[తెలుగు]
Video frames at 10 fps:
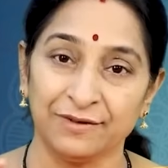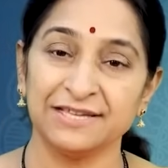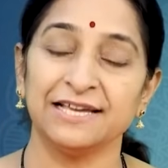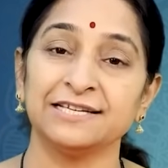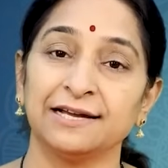
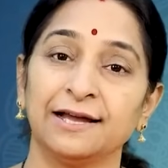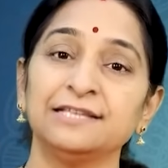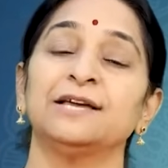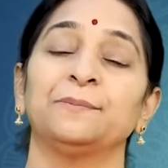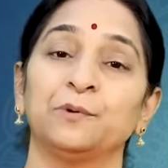విశేషంగా
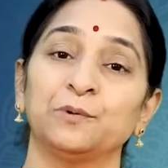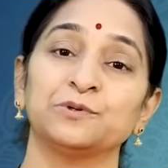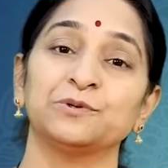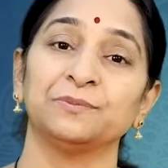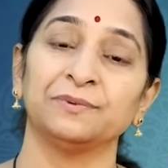
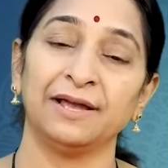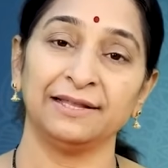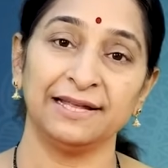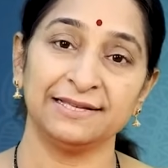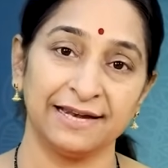జరుపుకోవచ్చు
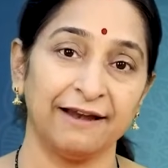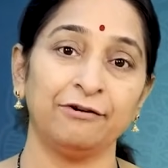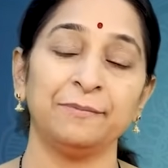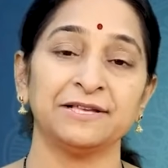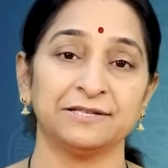అయితే ఈ
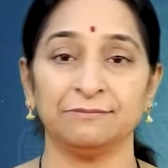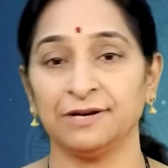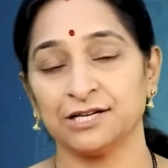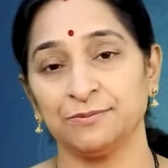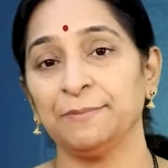శ్రావణ మాసం
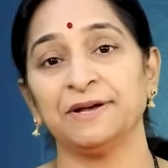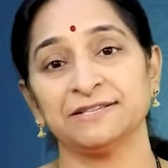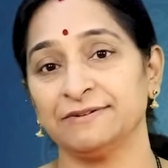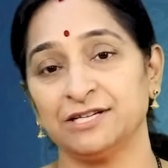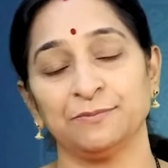లక్ష్మీ
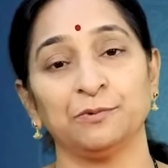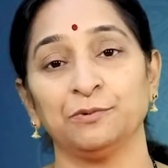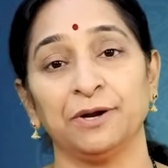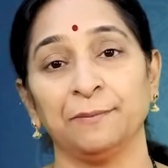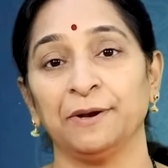మాసం అని
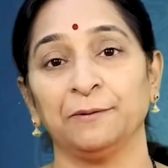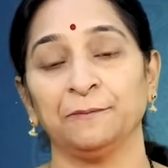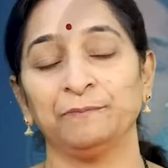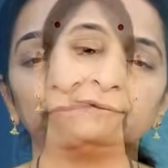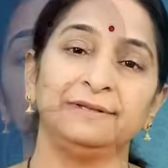చెప్పుకుంటున్నాం మనం
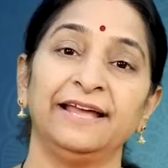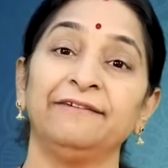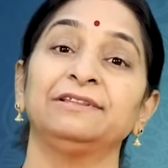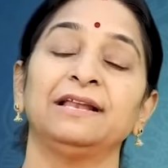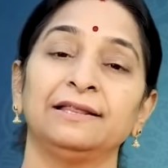
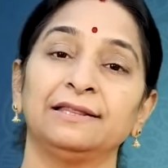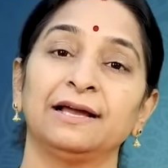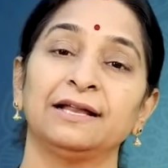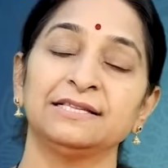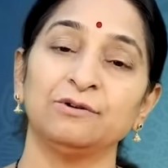దేవతలంతా
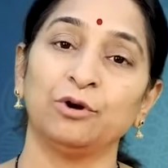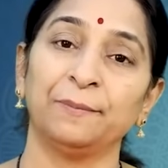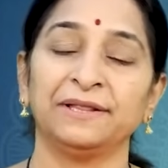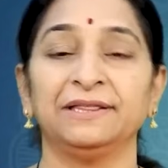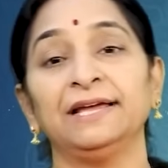కలిసి ఒక
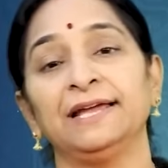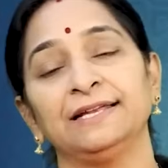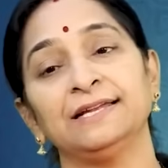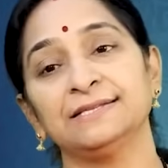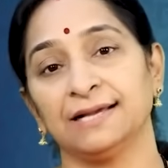పెద్ద
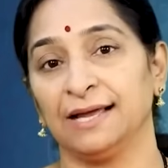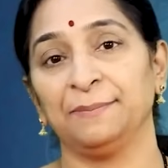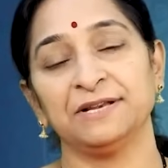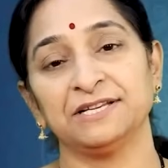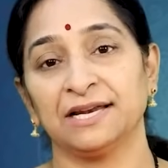యజ్ఞం
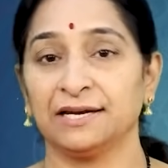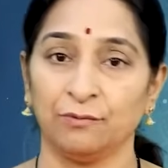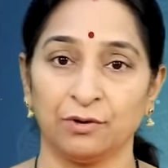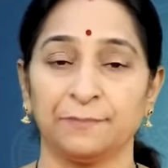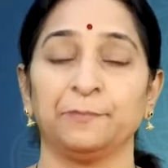సంకల్పించారట
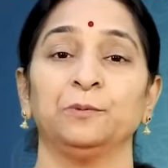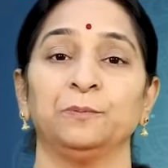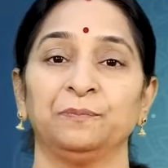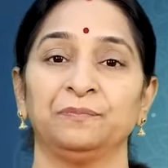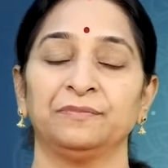ఒకప్పుడు
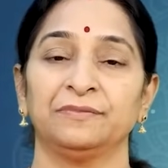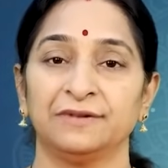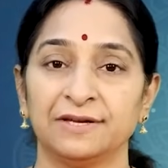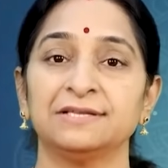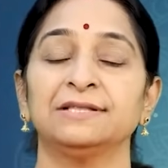
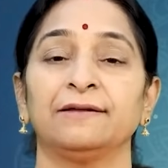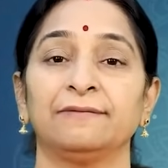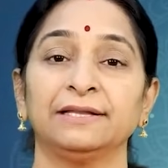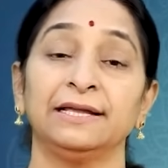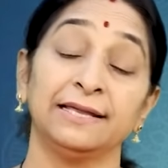చేసిన
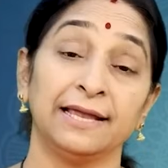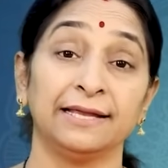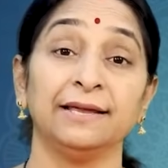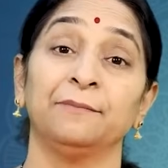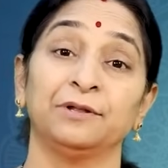తర్వాత ఈ
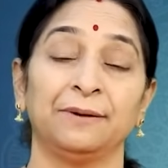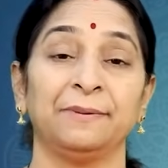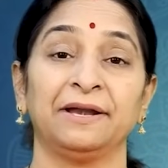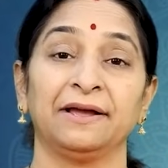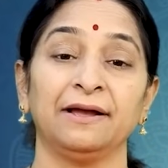యజ్ఞం
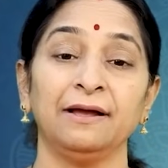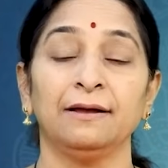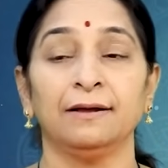మొదలుపెట్టాక